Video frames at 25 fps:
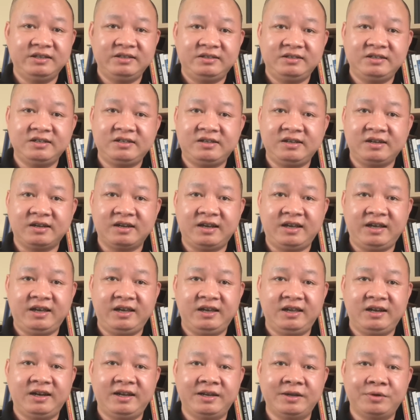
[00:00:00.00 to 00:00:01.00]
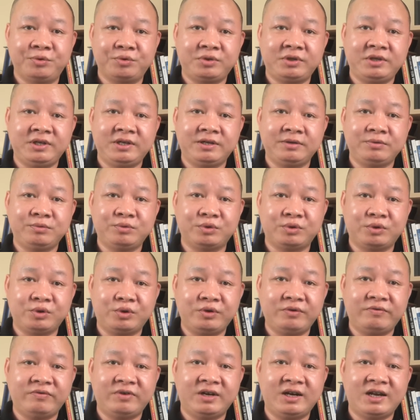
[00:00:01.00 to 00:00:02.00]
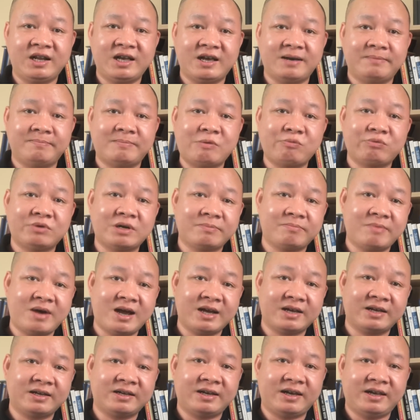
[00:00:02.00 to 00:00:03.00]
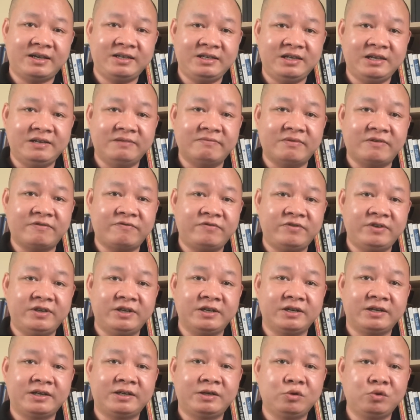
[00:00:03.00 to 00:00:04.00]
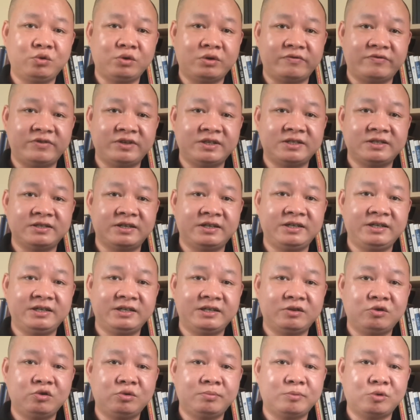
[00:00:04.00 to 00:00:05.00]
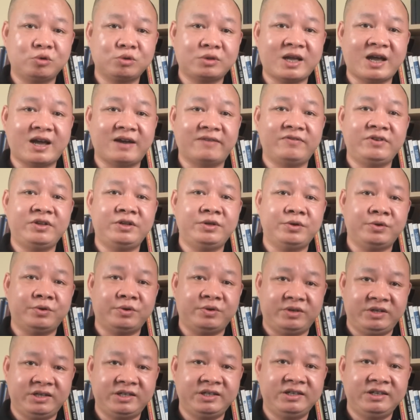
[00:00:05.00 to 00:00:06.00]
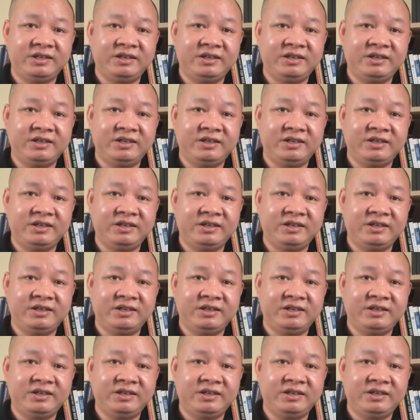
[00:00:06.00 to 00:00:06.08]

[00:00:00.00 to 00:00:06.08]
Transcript: Như thường lệ, lời đầu tiên của tôi vẫn là mong các bác hãy nhìn vào phía cái nút ở phía dưới Cái nút mô tả video